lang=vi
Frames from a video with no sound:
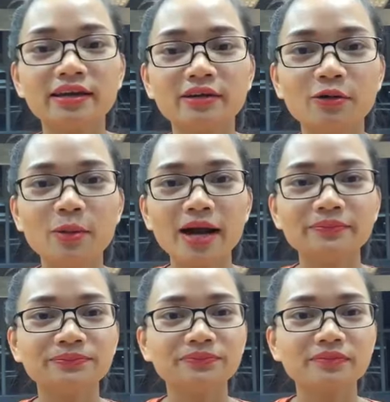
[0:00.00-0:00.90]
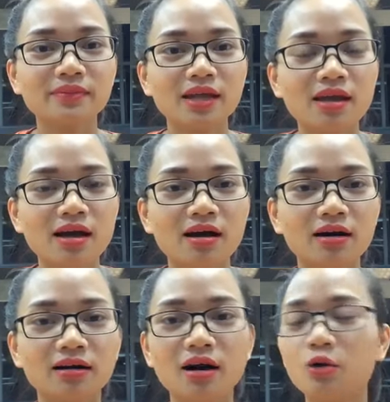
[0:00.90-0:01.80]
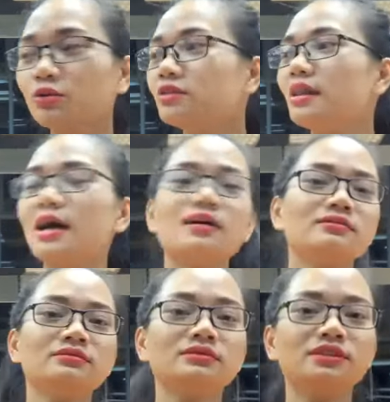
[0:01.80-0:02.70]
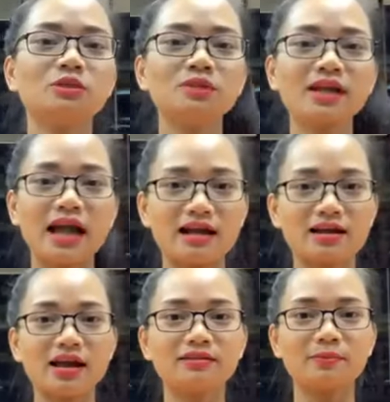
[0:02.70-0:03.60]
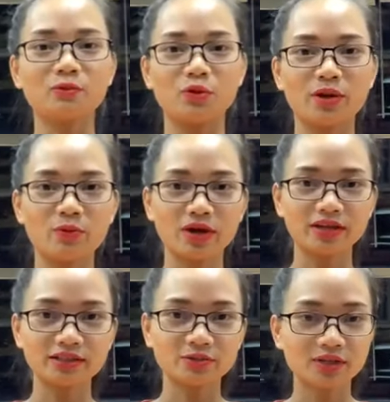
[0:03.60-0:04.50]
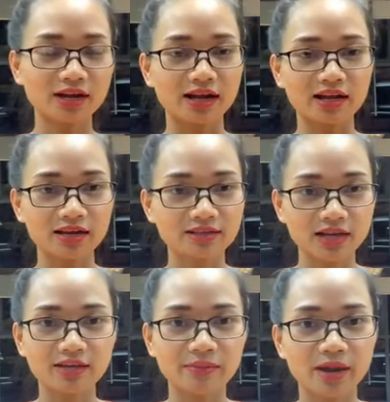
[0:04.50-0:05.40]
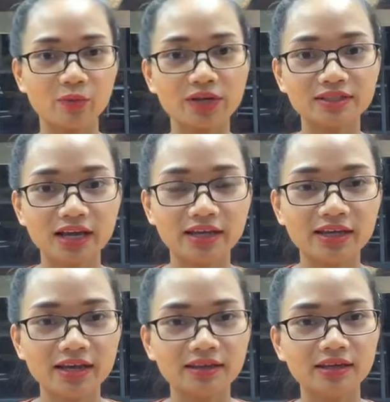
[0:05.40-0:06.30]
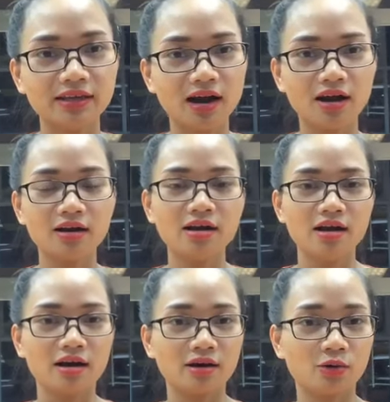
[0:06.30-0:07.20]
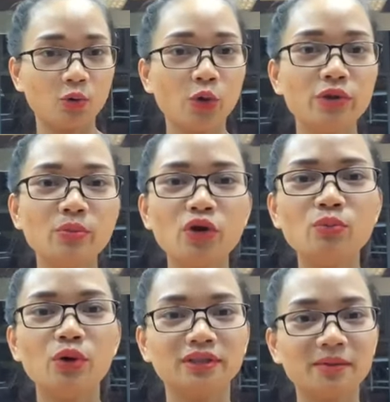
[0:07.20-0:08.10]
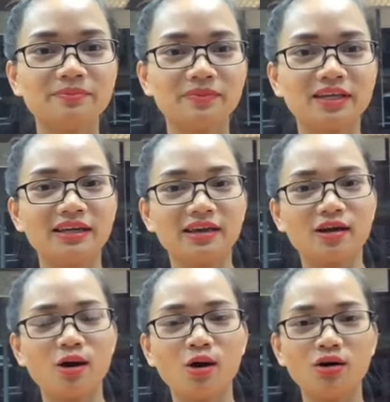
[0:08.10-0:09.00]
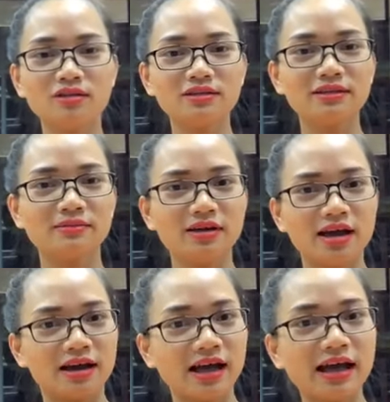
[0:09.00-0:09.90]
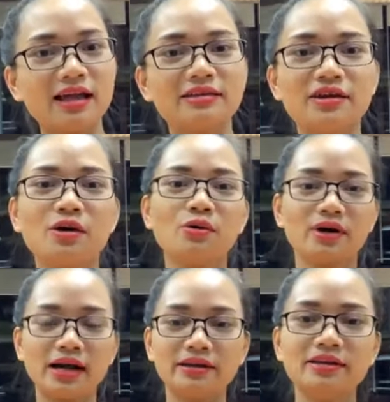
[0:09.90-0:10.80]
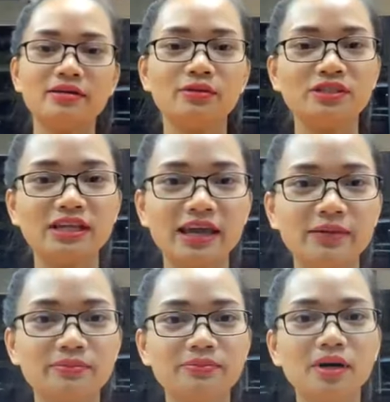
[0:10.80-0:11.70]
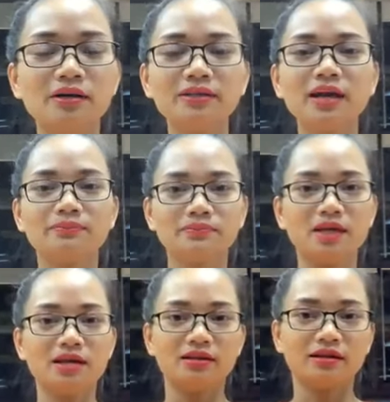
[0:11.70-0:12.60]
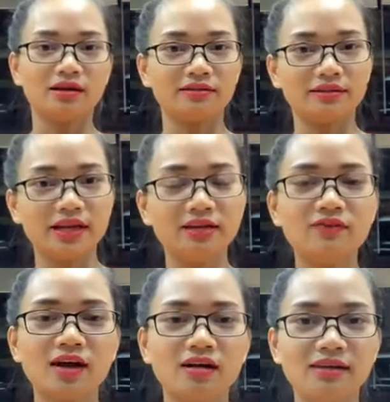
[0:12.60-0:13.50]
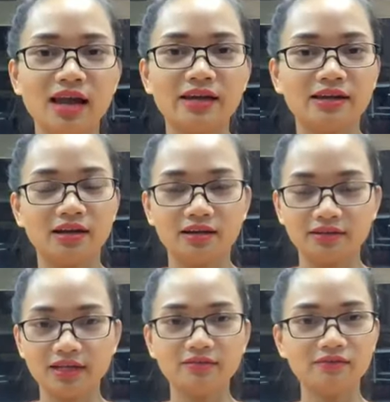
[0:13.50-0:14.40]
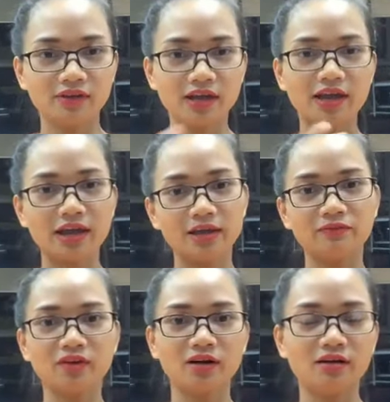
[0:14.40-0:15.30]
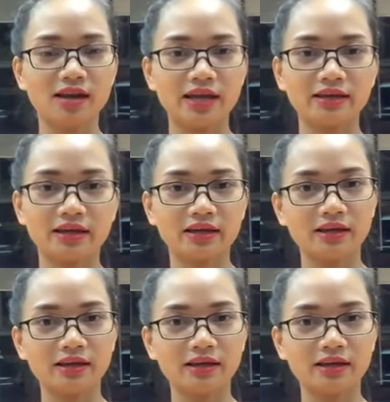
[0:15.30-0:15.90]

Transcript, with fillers: đúng không ạ? Hầu như là trong tất cả các ca tập của em Anh ấy, trong tất cả các ca dạy mà em Anh dạy thì cuối mỗi buổi tập thì có khá nhiều chị em mới tập đến và ở lại, đến với em và ở lại